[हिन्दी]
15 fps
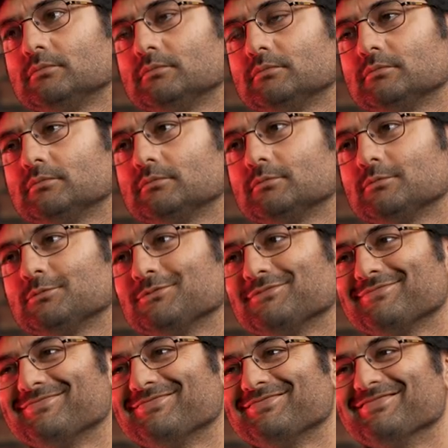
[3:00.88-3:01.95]
से
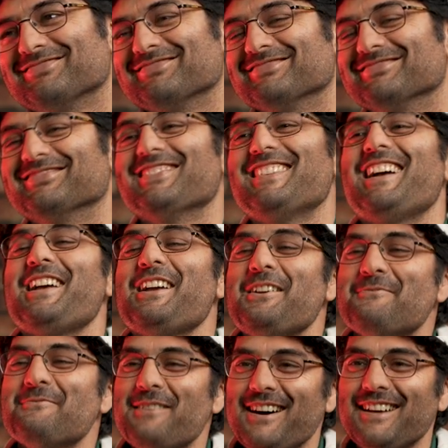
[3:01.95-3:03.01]
इमाद क्लिक्स बनाए
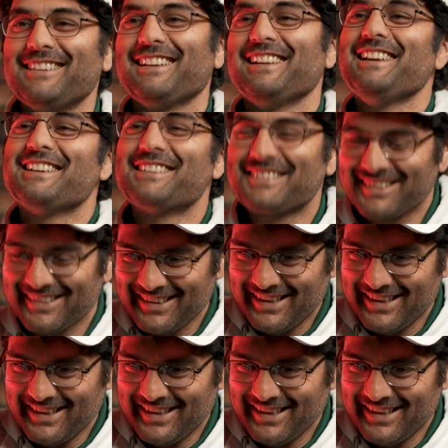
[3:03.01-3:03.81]
इमाद क्लिक्स